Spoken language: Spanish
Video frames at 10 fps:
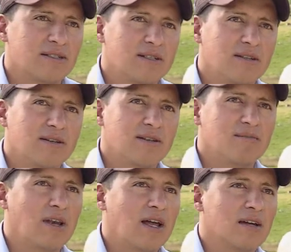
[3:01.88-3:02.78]
eh,
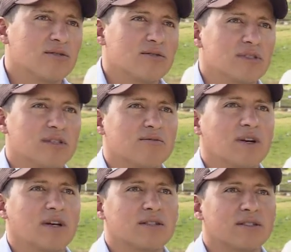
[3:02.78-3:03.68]
blanco, entre
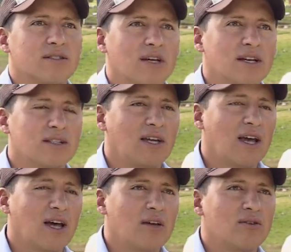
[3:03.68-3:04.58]
más
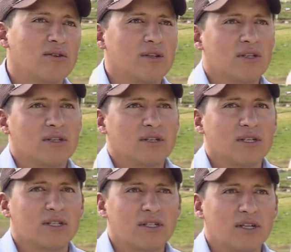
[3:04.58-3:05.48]
aseado
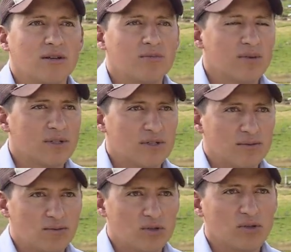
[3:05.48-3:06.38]
esté,
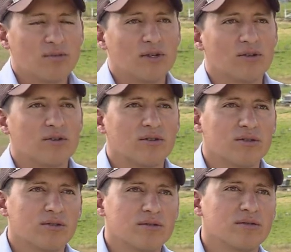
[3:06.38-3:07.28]
pues mucho mejor nos,